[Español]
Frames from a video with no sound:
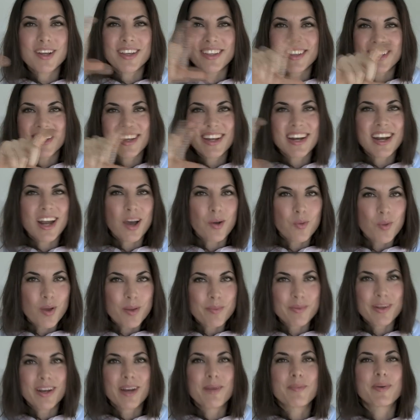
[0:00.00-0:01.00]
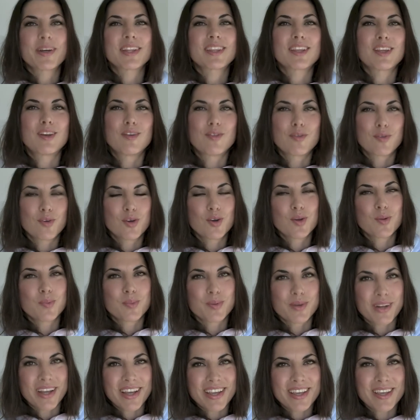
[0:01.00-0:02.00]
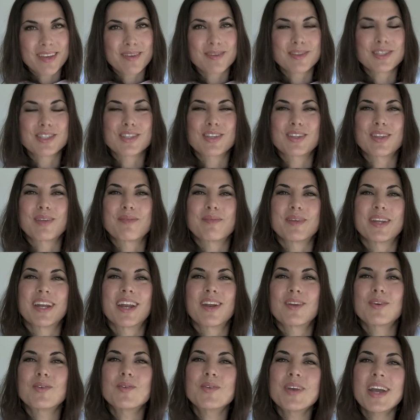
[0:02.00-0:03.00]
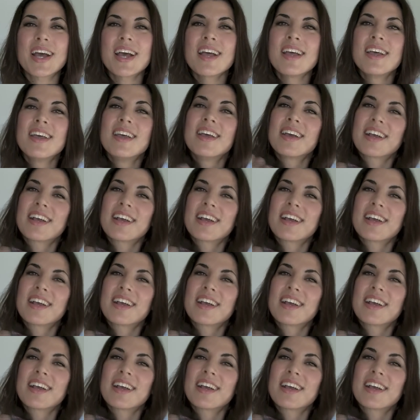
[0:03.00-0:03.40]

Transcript: allí en la web, en la parte del foro, por ahí he visto también alguna,